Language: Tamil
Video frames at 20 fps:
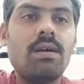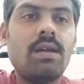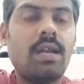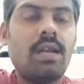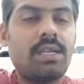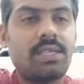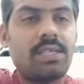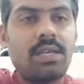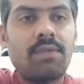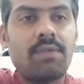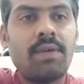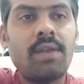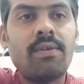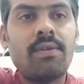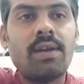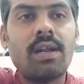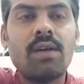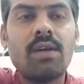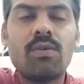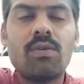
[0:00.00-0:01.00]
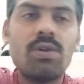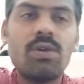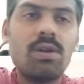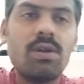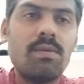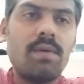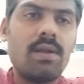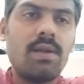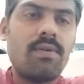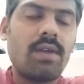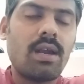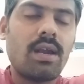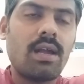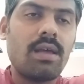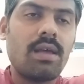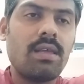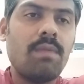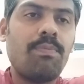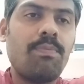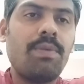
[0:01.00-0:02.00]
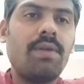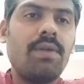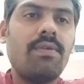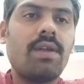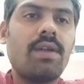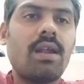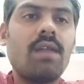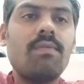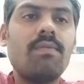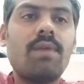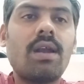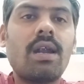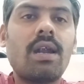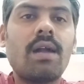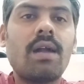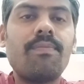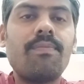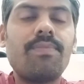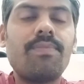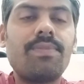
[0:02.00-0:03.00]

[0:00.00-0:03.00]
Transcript: லட்ச ரூபாயிலும் வரலாம் கோடி ரூபாயிலும் வரலாம் எப்படி வேணாலும் மாறலாம்